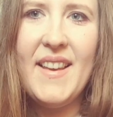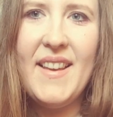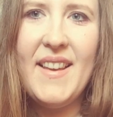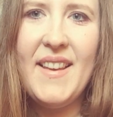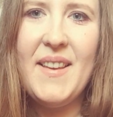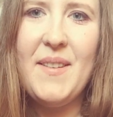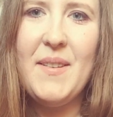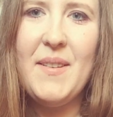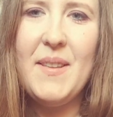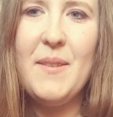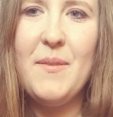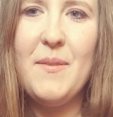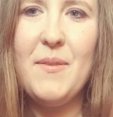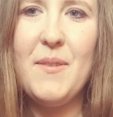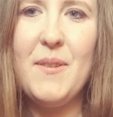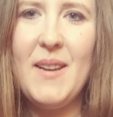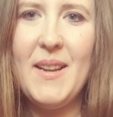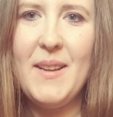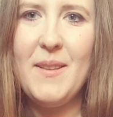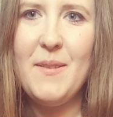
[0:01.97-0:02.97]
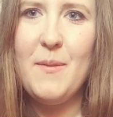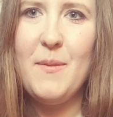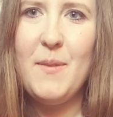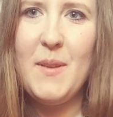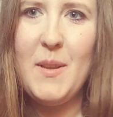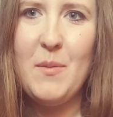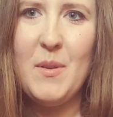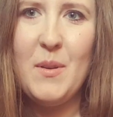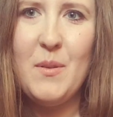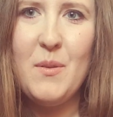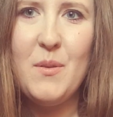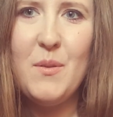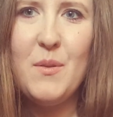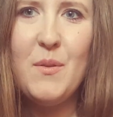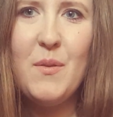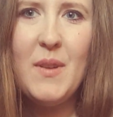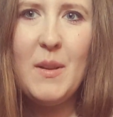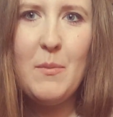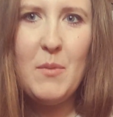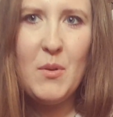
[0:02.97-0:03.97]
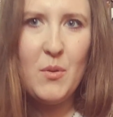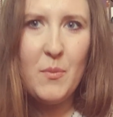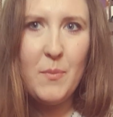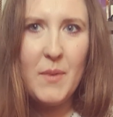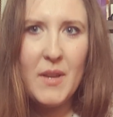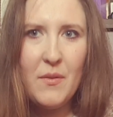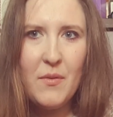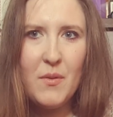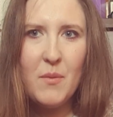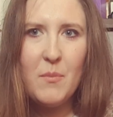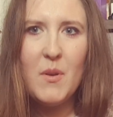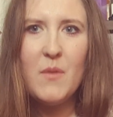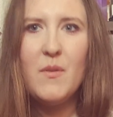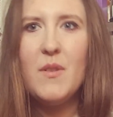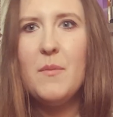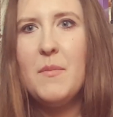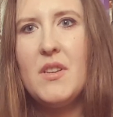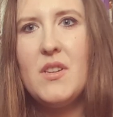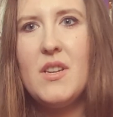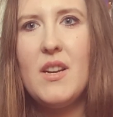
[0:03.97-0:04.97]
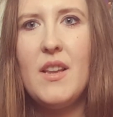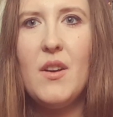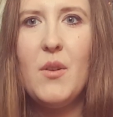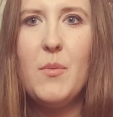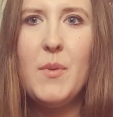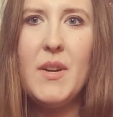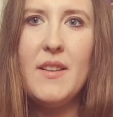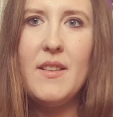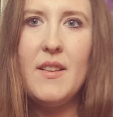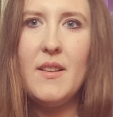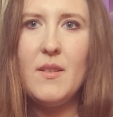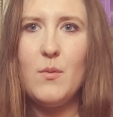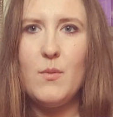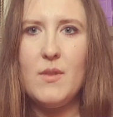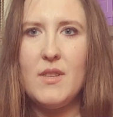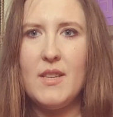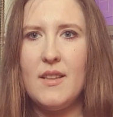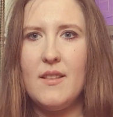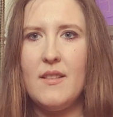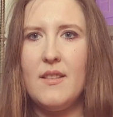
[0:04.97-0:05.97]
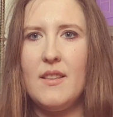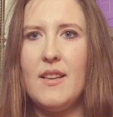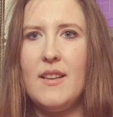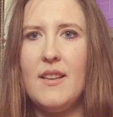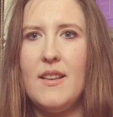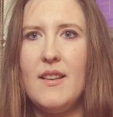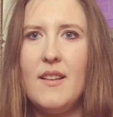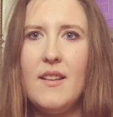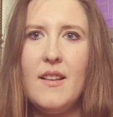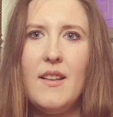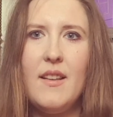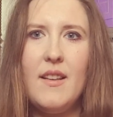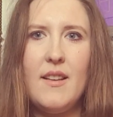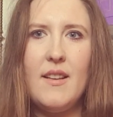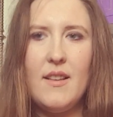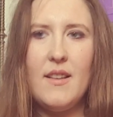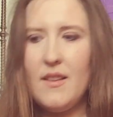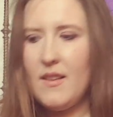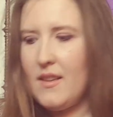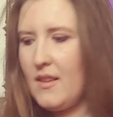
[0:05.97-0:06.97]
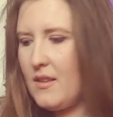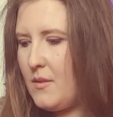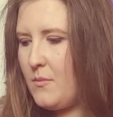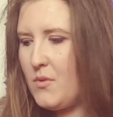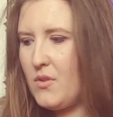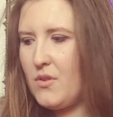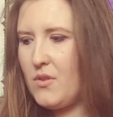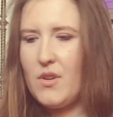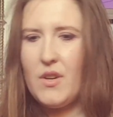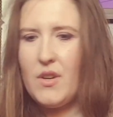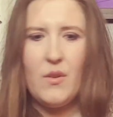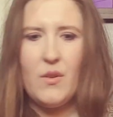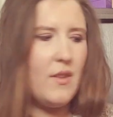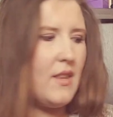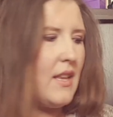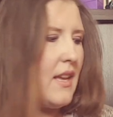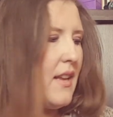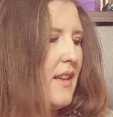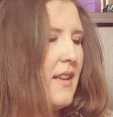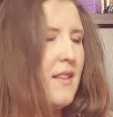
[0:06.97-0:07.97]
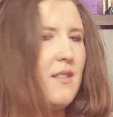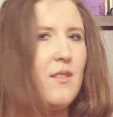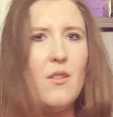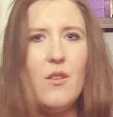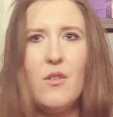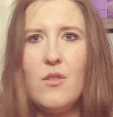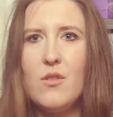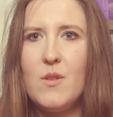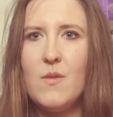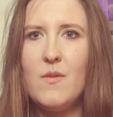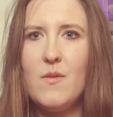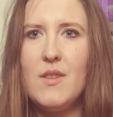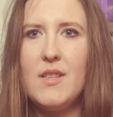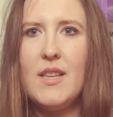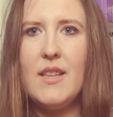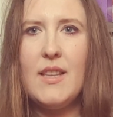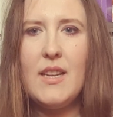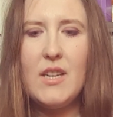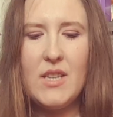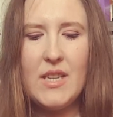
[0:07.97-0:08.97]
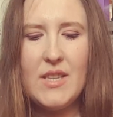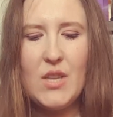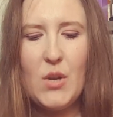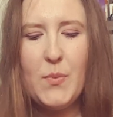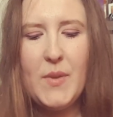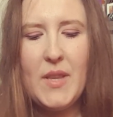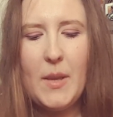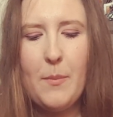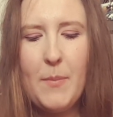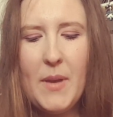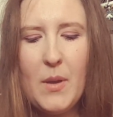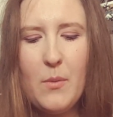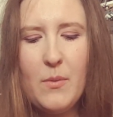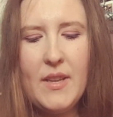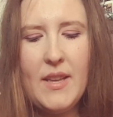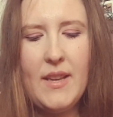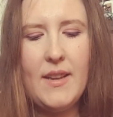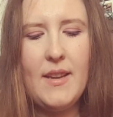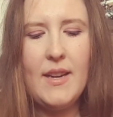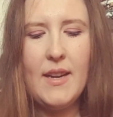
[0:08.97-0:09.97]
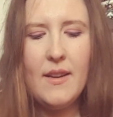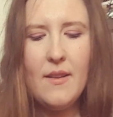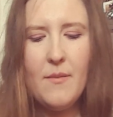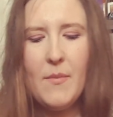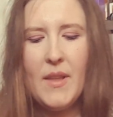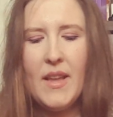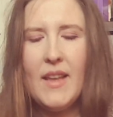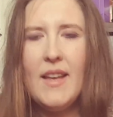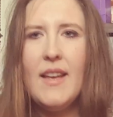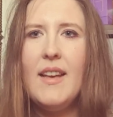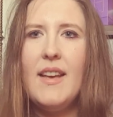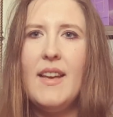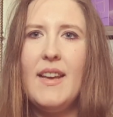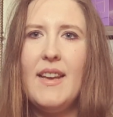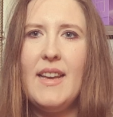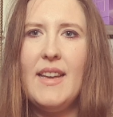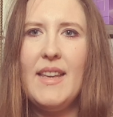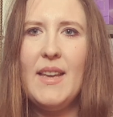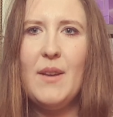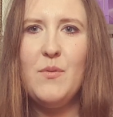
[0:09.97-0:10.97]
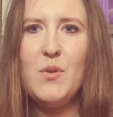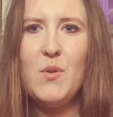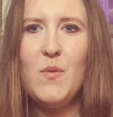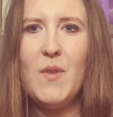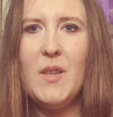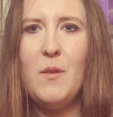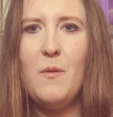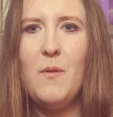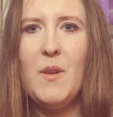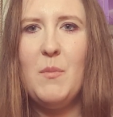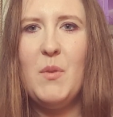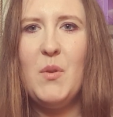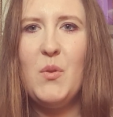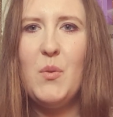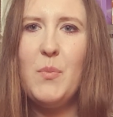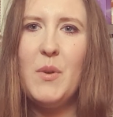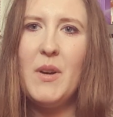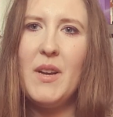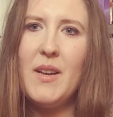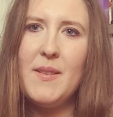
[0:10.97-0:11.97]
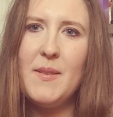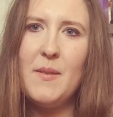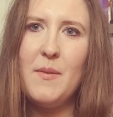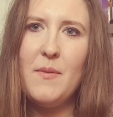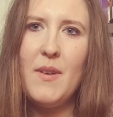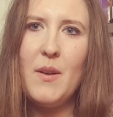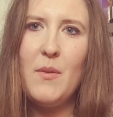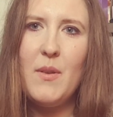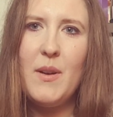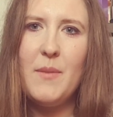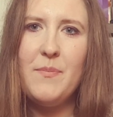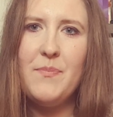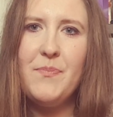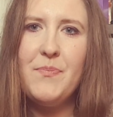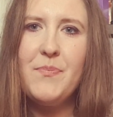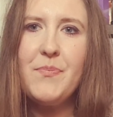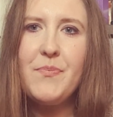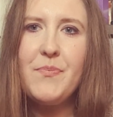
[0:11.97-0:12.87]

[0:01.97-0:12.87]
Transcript: E, witam w kolejnym filmiku, filmiku perfumowym. Jeżeli obraz jest ucięty, e, jeśli może trochę oddalę, to oczywiście należy dać opcję pełny ekran. E, ja już w innym filmiku pokazywałam,